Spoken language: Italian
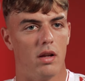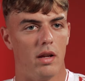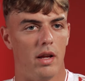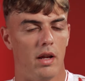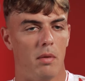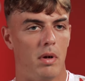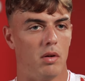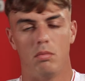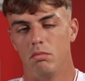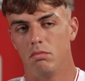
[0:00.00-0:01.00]
eh, ma
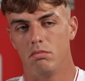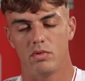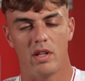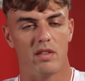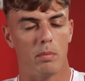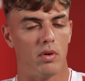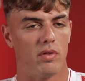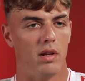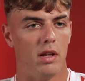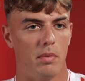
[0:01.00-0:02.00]
non, senza
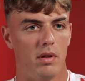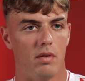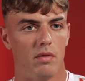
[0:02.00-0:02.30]
porsi limiti